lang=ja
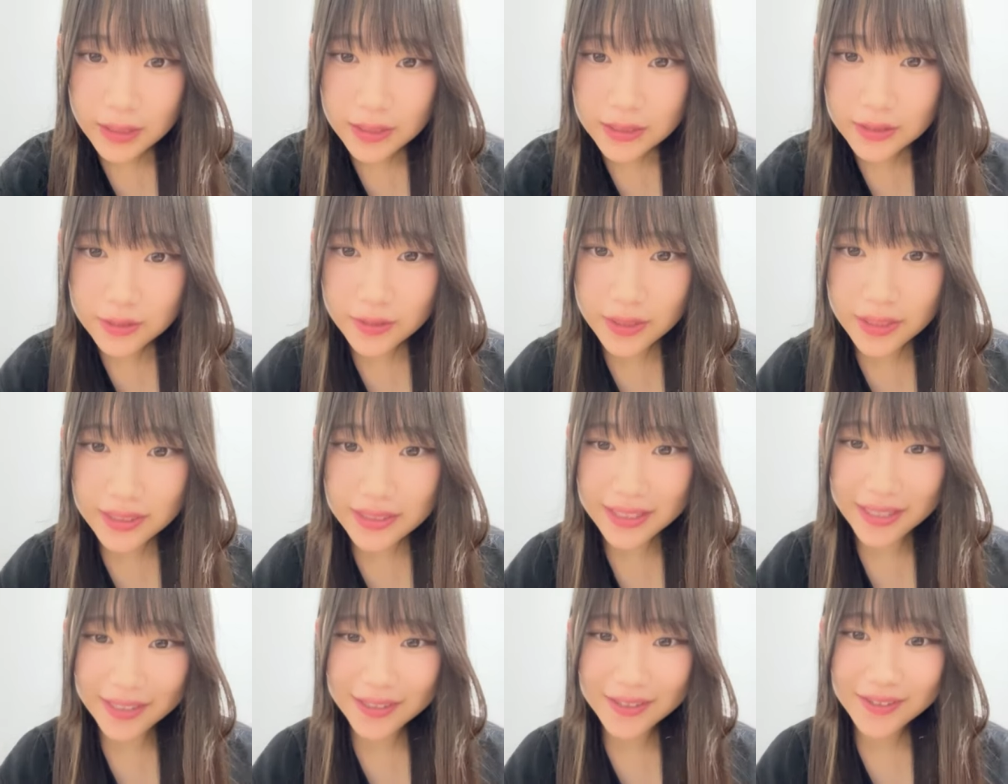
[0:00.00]
そうで
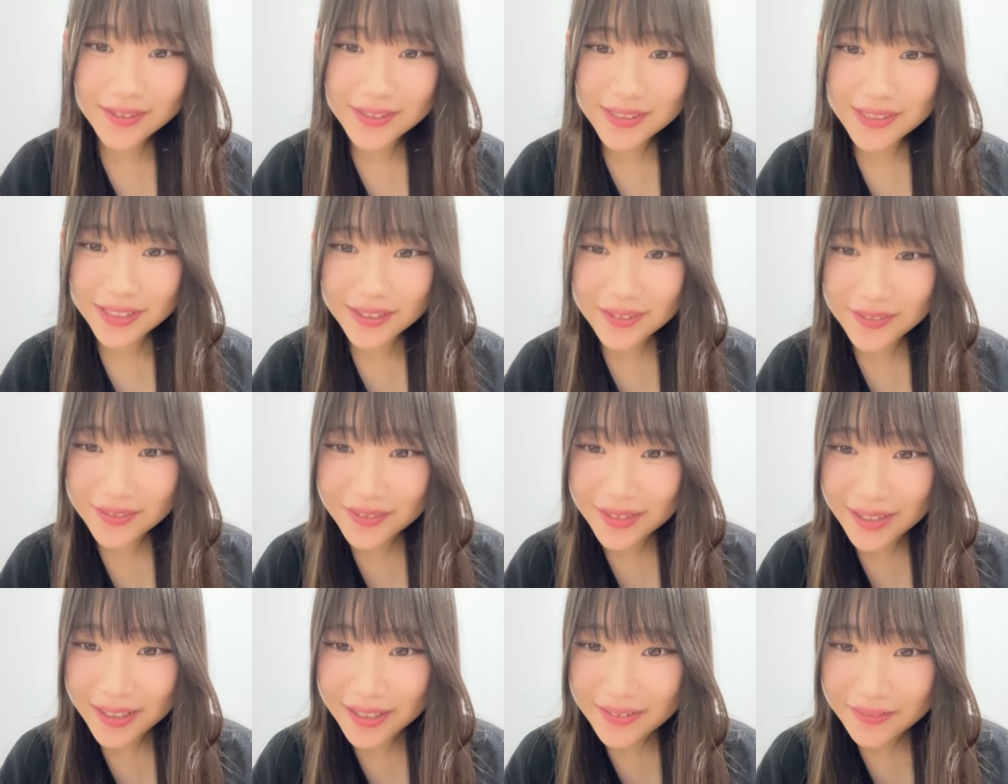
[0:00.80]
す野球しか
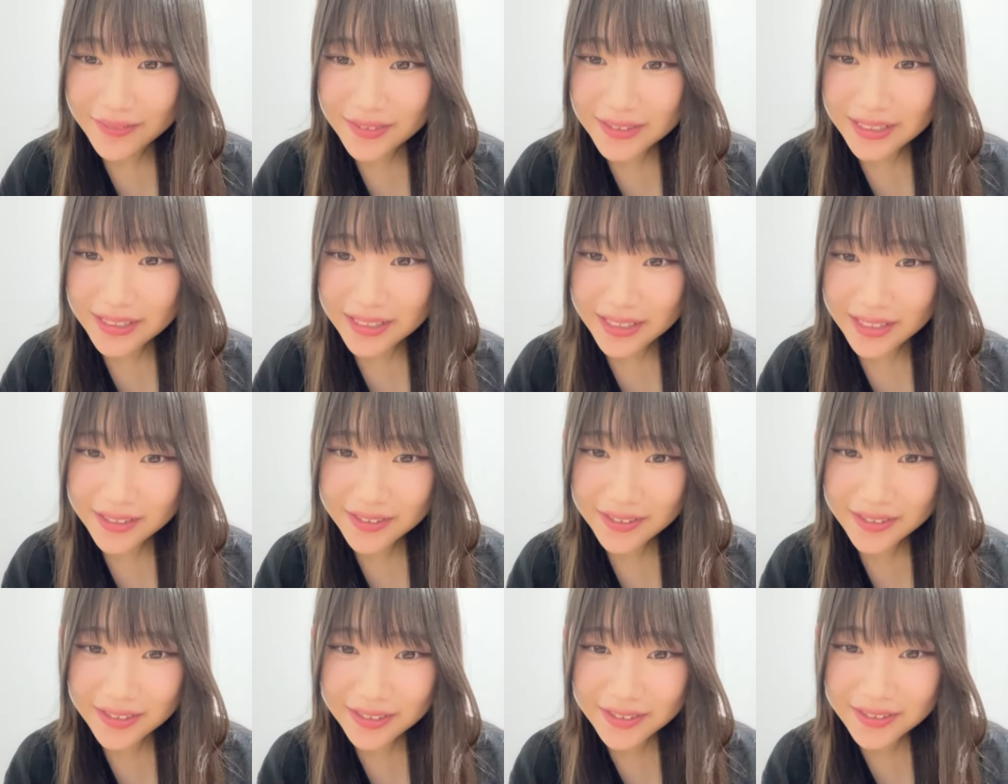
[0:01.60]
脳がありません野
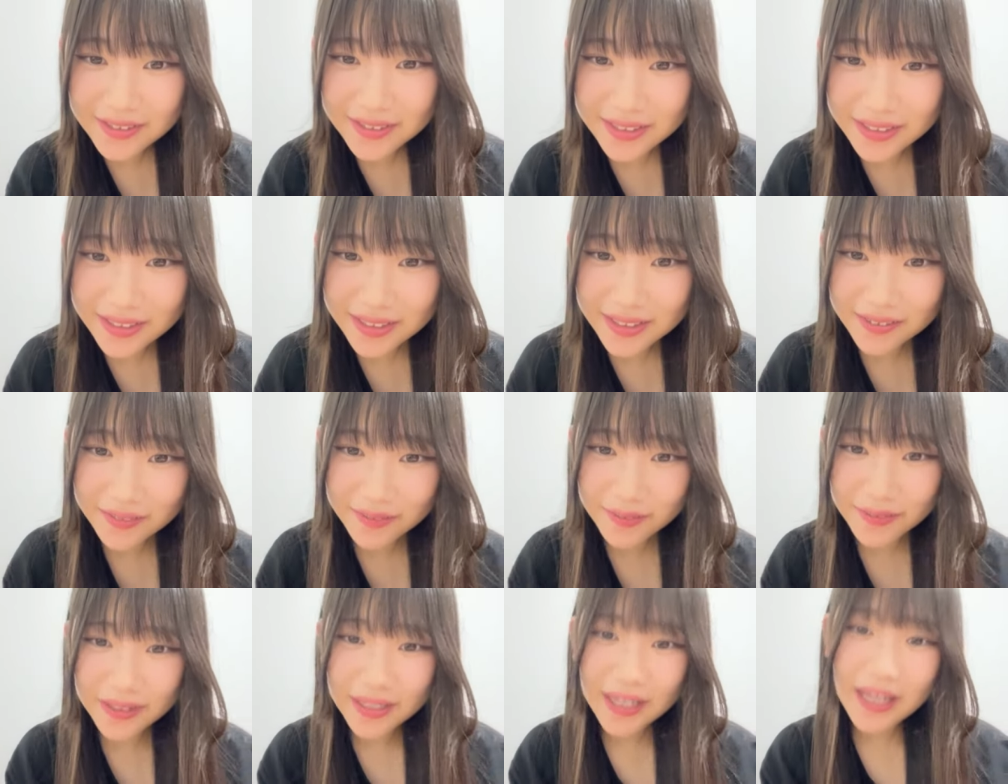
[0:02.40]
球で食っていける
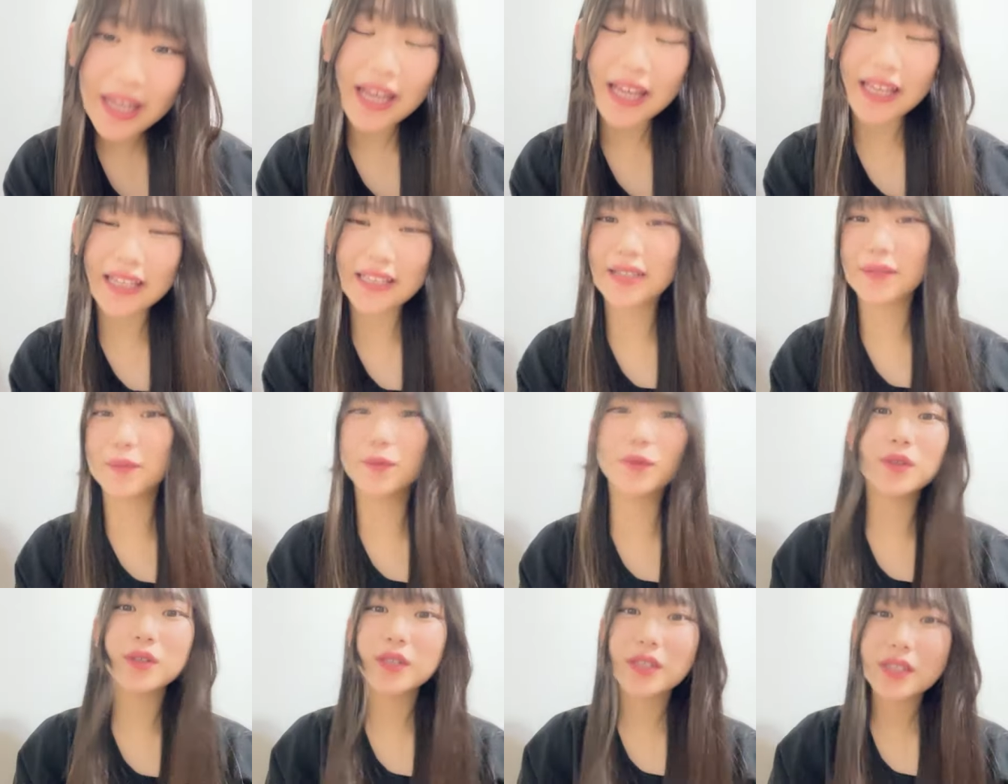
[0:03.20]
えで
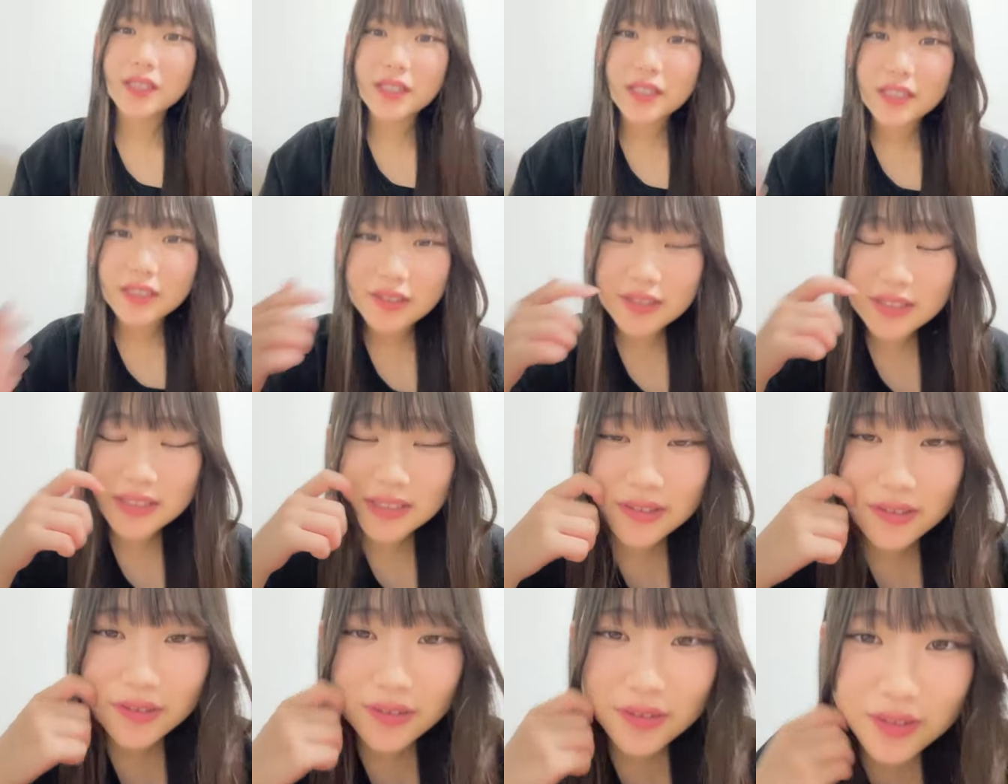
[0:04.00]
も一つ
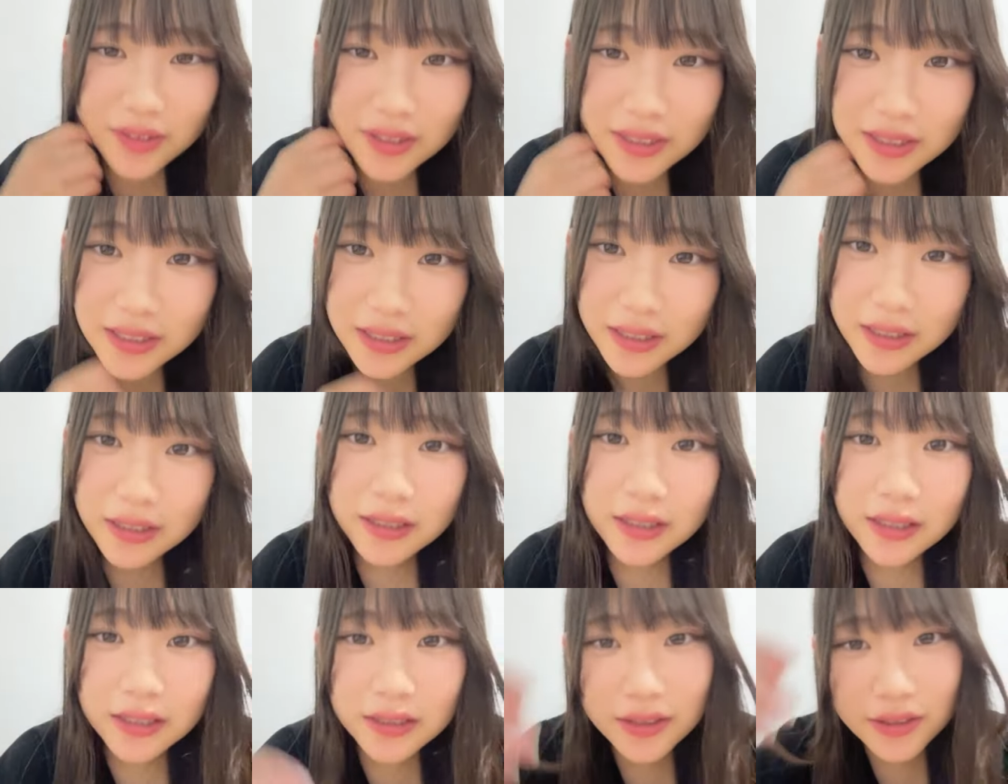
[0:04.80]
のことに
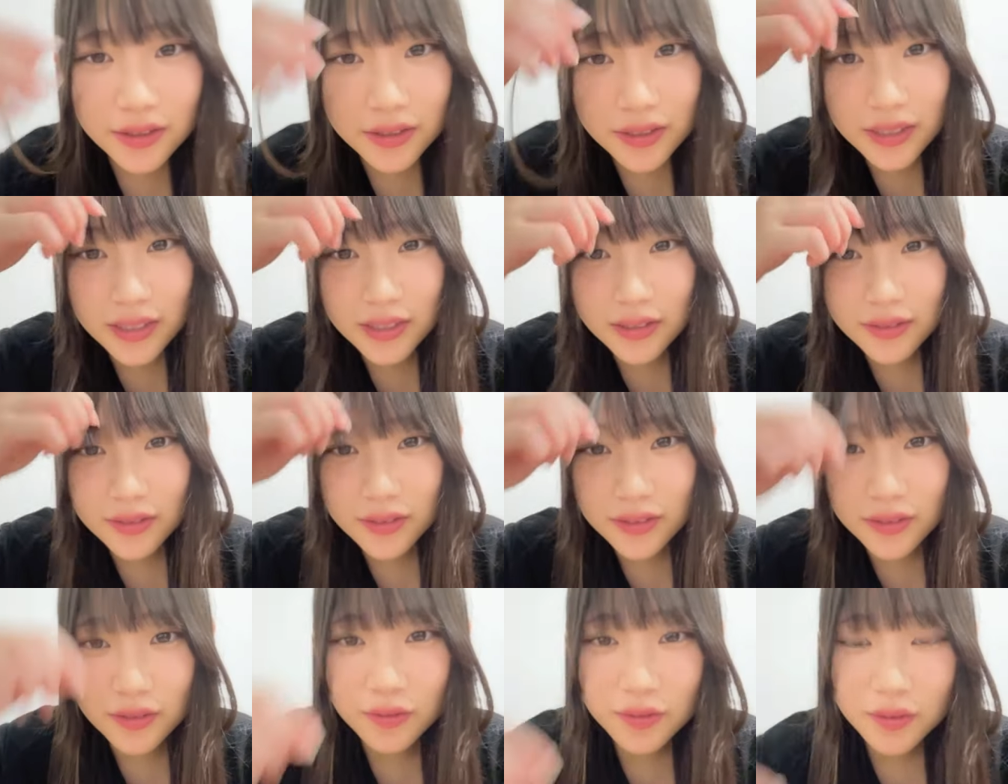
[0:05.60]
さ熱中できるの
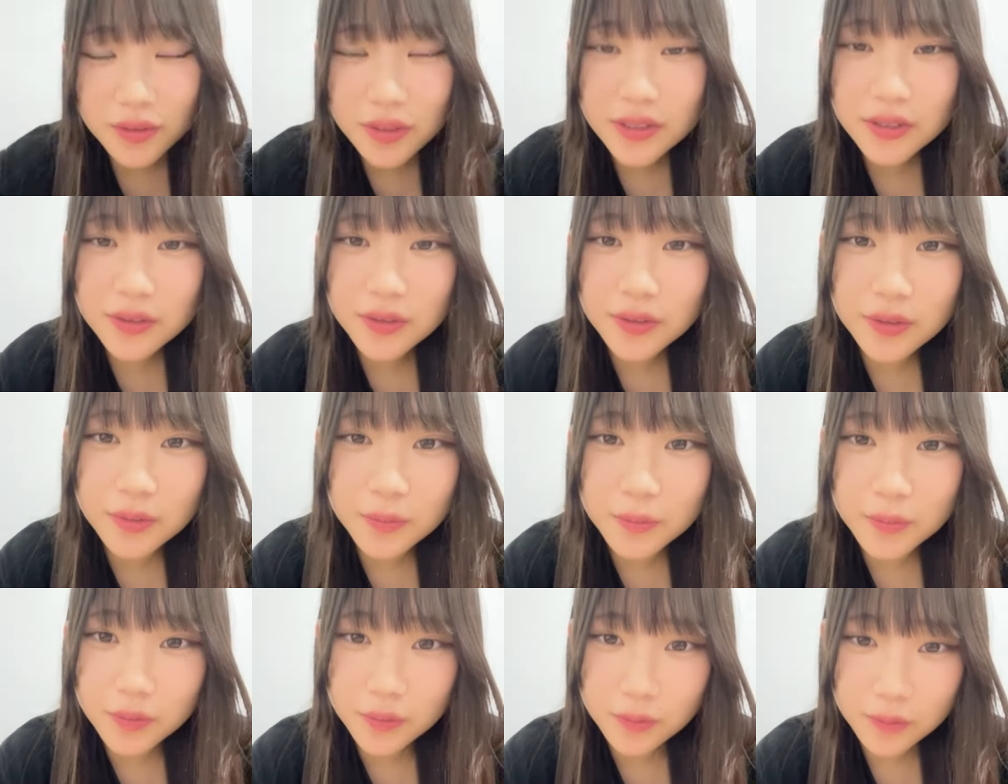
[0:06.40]
本当にすごいと
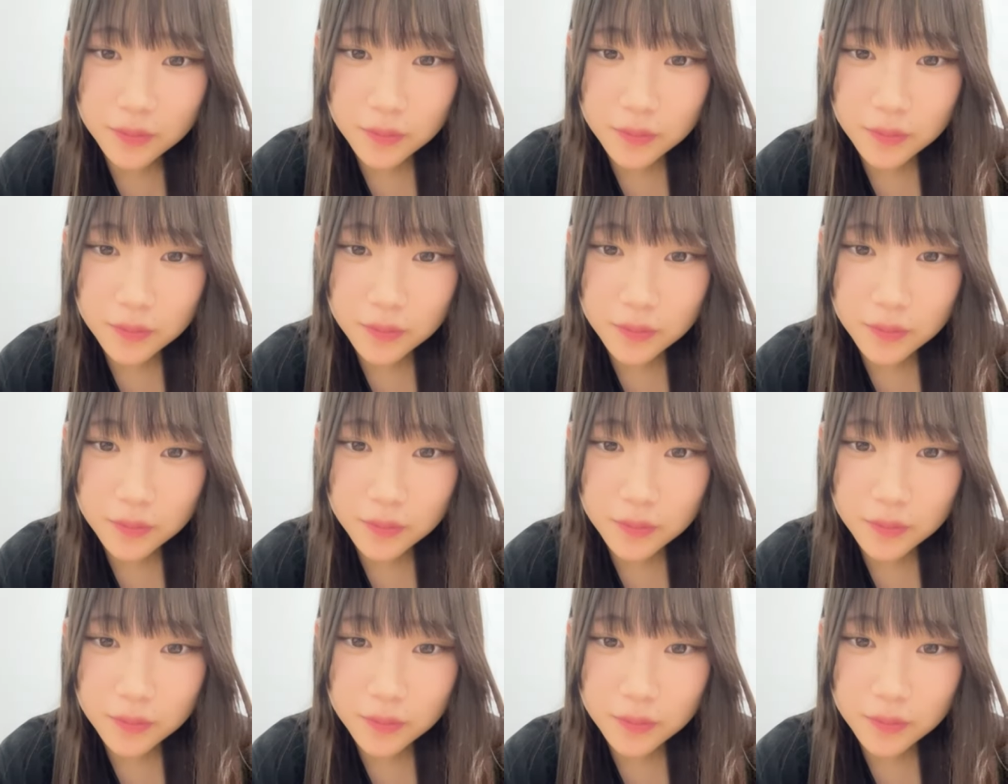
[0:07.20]
思う